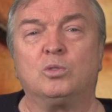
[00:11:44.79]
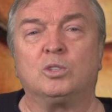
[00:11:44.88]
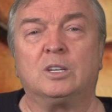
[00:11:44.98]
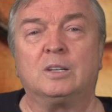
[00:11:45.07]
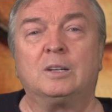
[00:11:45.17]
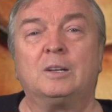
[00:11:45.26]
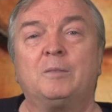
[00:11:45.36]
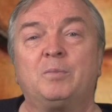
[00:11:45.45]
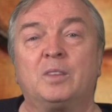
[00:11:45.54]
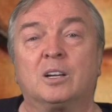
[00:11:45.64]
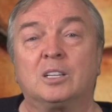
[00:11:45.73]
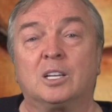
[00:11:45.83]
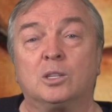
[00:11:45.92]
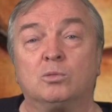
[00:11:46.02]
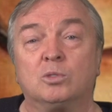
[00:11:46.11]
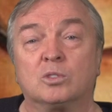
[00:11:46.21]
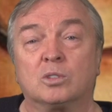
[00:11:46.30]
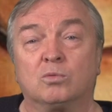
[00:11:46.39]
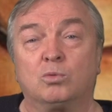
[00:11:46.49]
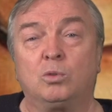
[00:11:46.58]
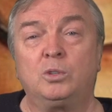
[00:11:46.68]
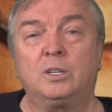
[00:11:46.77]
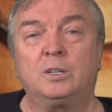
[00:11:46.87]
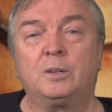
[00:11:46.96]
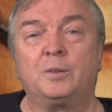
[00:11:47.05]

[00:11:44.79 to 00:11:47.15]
где накладываются волны